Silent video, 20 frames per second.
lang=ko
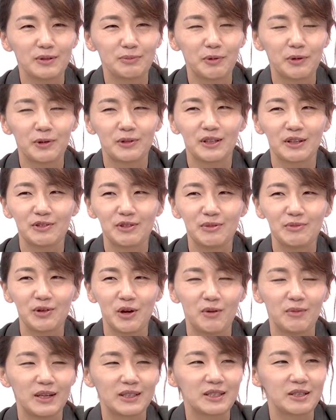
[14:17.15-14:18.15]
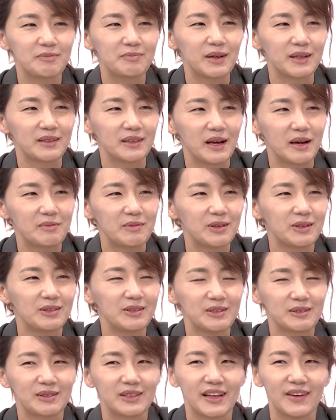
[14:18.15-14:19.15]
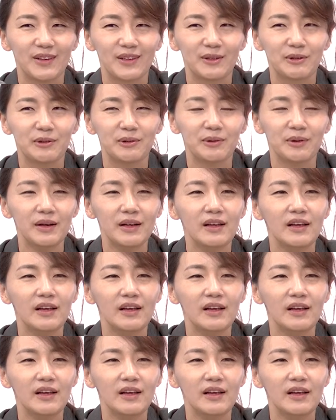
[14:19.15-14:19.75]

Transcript: 변호사 수임료 얼마 지급한다, 뭐 이런 식으로 되어 있고,